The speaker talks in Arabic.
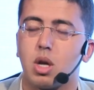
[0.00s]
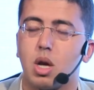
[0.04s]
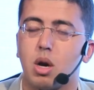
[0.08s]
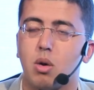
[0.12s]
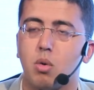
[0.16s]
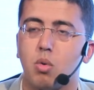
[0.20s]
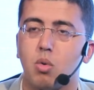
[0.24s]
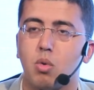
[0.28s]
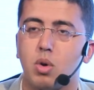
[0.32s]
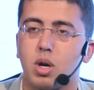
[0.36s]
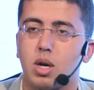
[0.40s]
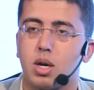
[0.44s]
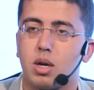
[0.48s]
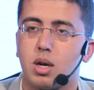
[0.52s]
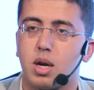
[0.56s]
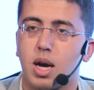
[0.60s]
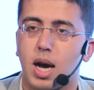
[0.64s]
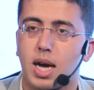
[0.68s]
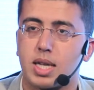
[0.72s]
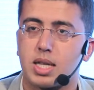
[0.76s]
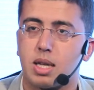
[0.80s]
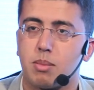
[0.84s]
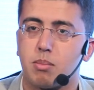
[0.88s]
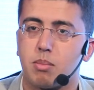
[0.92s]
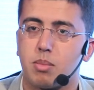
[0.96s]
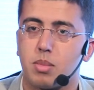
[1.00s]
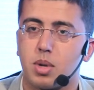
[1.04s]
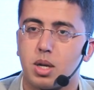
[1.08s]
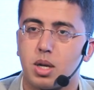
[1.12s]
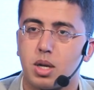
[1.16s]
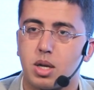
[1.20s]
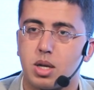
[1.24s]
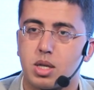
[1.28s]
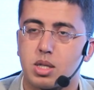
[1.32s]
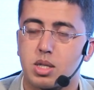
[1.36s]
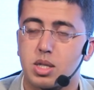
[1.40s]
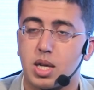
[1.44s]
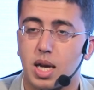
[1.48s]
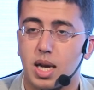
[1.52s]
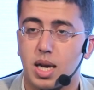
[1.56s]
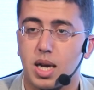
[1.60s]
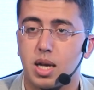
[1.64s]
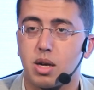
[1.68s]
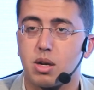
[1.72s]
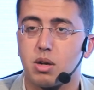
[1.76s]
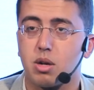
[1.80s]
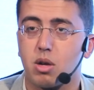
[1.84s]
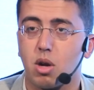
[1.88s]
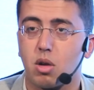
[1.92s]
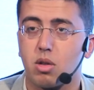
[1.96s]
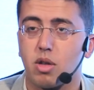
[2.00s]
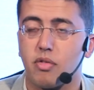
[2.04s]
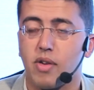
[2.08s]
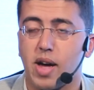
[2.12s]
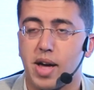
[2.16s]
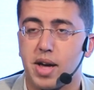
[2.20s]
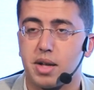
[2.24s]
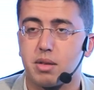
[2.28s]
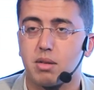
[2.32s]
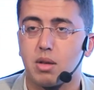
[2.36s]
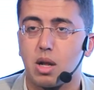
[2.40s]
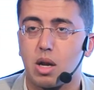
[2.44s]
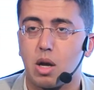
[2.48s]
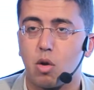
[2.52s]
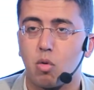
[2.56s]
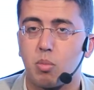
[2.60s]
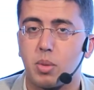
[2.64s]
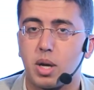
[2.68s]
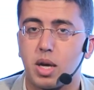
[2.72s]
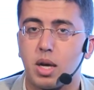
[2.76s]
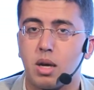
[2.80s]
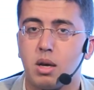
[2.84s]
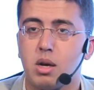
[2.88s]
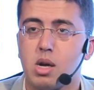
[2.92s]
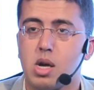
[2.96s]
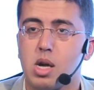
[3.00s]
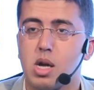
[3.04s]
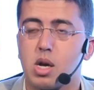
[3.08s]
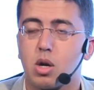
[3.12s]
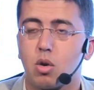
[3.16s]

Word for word: او عدم آه، استغلال الرياضه في حياتنا اليوميه